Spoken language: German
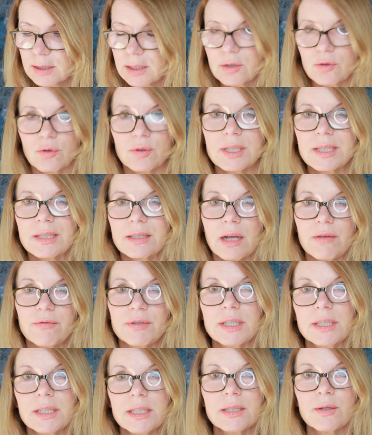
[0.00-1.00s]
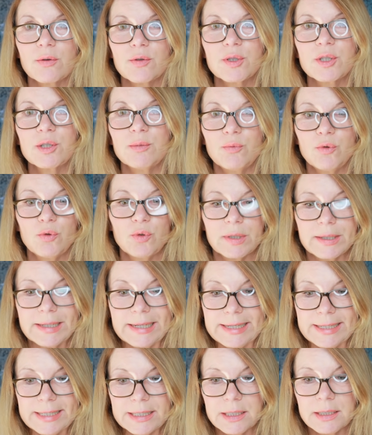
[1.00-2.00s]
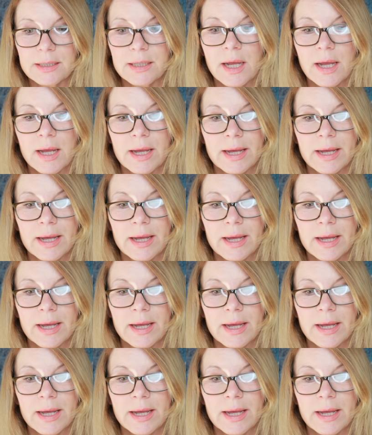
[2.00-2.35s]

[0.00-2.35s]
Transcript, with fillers: Ansonsten darf ich nicht aus den Büchern lesen.